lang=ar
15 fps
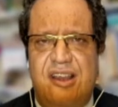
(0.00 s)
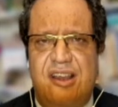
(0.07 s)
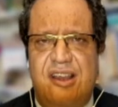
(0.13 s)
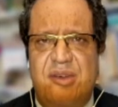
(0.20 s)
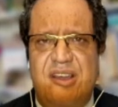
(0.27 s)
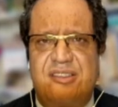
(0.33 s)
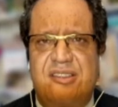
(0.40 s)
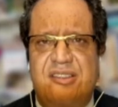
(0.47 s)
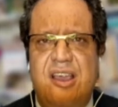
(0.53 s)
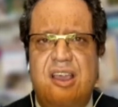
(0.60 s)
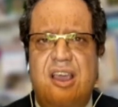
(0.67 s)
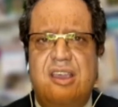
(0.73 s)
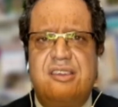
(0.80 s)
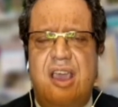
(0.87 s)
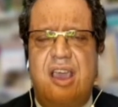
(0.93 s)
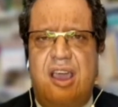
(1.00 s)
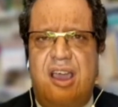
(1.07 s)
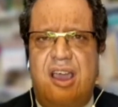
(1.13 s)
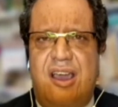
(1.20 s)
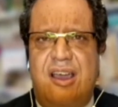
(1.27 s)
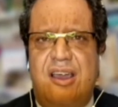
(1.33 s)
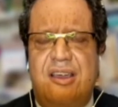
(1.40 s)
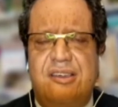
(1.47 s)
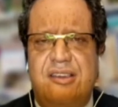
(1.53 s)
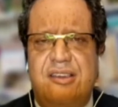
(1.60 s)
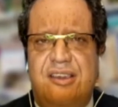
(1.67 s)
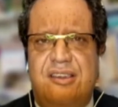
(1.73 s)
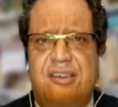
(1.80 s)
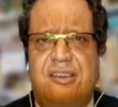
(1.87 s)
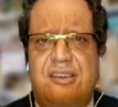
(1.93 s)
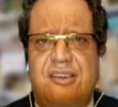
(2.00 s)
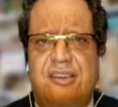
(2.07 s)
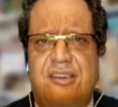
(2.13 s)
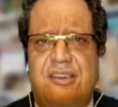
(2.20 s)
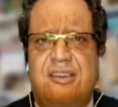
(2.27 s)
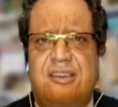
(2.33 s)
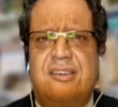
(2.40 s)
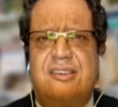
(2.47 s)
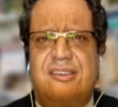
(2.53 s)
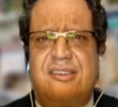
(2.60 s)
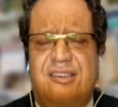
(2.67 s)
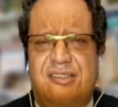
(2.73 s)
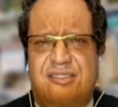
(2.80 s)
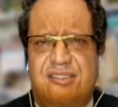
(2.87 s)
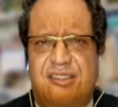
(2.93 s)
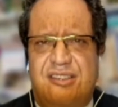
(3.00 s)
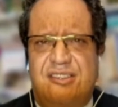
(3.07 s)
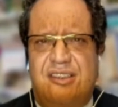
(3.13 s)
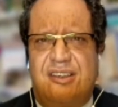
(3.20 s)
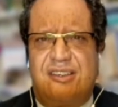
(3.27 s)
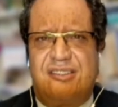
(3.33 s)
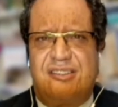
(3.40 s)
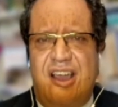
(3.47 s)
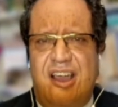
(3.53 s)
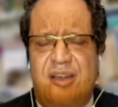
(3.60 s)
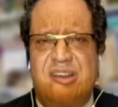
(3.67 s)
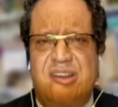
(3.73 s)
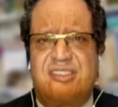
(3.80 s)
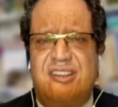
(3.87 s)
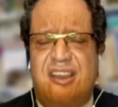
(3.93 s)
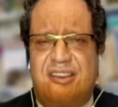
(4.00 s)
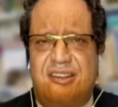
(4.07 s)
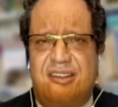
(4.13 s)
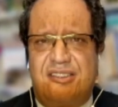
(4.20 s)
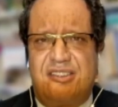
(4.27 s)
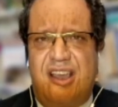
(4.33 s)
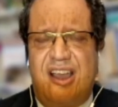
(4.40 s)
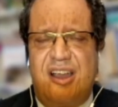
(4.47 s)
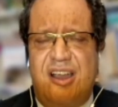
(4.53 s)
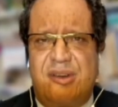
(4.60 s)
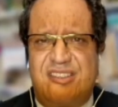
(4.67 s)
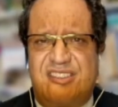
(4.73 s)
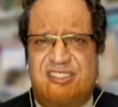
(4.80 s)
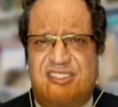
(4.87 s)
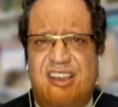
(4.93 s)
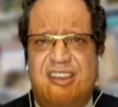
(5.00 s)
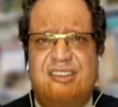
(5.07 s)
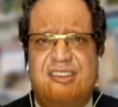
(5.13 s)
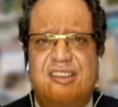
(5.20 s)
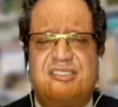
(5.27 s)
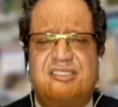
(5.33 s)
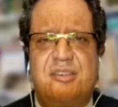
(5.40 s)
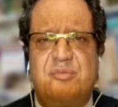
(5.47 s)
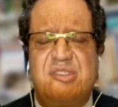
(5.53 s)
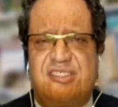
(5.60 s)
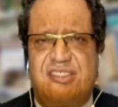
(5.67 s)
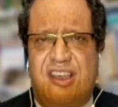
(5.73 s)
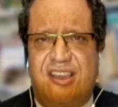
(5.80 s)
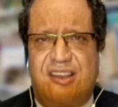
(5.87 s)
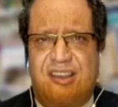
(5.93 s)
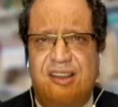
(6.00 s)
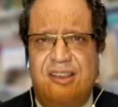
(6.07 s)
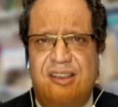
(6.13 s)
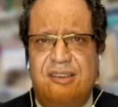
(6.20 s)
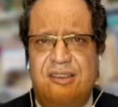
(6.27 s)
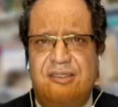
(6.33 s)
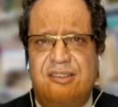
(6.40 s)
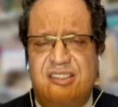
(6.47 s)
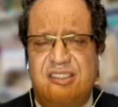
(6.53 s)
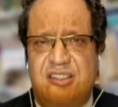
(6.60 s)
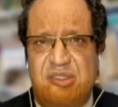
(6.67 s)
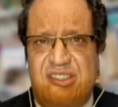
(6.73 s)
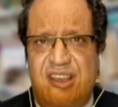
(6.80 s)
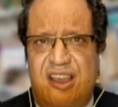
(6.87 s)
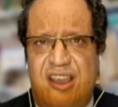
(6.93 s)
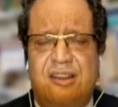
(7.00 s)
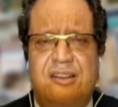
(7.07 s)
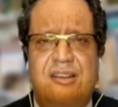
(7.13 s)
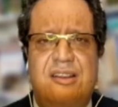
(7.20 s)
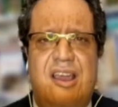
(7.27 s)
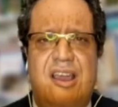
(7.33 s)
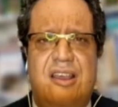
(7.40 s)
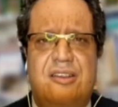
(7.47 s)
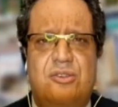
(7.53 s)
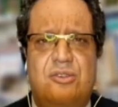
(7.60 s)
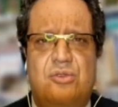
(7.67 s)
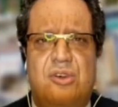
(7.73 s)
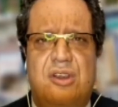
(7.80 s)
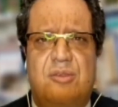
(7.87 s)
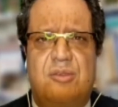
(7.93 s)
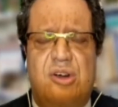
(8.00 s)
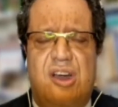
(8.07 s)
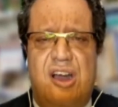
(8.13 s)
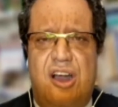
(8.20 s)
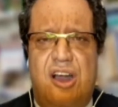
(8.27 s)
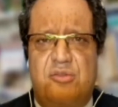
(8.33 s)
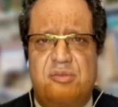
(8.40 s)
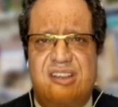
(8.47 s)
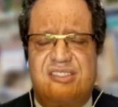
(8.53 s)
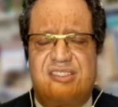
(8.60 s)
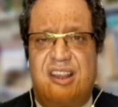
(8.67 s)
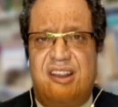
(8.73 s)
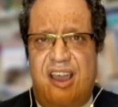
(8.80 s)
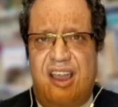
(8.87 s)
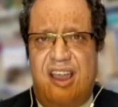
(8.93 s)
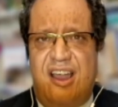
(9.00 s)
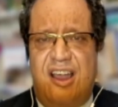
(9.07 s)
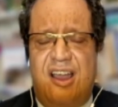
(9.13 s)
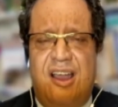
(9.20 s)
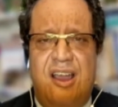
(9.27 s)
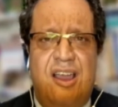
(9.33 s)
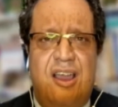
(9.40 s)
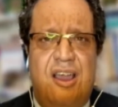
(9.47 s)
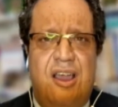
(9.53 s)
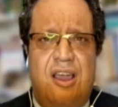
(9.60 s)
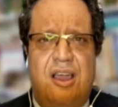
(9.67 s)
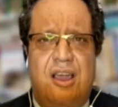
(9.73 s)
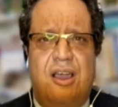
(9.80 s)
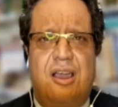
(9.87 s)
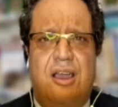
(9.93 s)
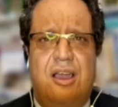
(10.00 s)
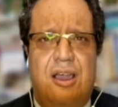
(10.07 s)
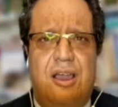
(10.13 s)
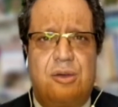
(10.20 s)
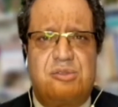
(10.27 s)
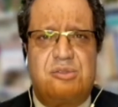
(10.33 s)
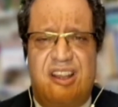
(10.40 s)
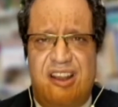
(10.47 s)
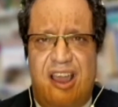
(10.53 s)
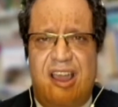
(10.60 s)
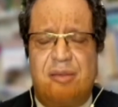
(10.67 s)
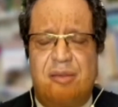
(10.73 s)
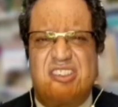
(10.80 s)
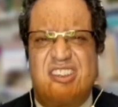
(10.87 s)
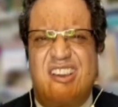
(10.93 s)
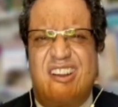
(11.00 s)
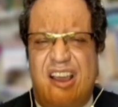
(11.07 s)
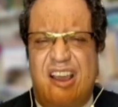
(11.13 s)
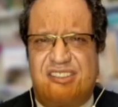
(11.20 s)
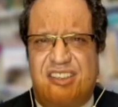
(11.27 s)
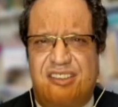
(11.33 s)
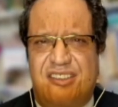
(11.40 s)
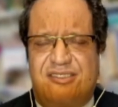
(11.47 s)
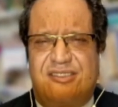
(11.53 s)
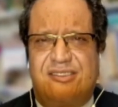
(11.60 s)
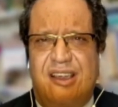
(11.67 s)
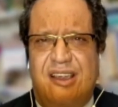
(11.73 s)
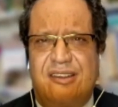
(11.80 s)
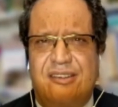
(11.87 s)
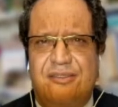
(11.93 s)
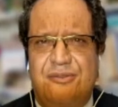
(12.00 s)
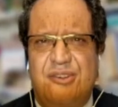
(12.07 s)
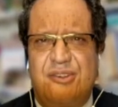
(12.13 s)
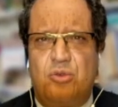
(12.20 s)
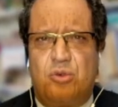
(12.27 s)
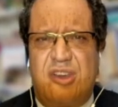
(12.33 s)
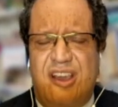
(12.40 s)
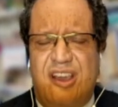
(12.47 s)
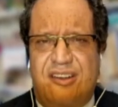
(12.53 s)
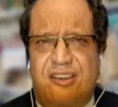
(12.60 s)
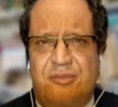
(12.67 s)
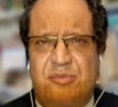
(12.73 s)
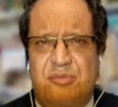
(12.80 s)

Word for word: الابد يا آه، يستطيع اقتحام غزه لكن اقتحام غزه ليس بالسهل ليس بالسهل لانه المقاومه سلحها آه، وسلحها بشار الاسد يعني فلنكرر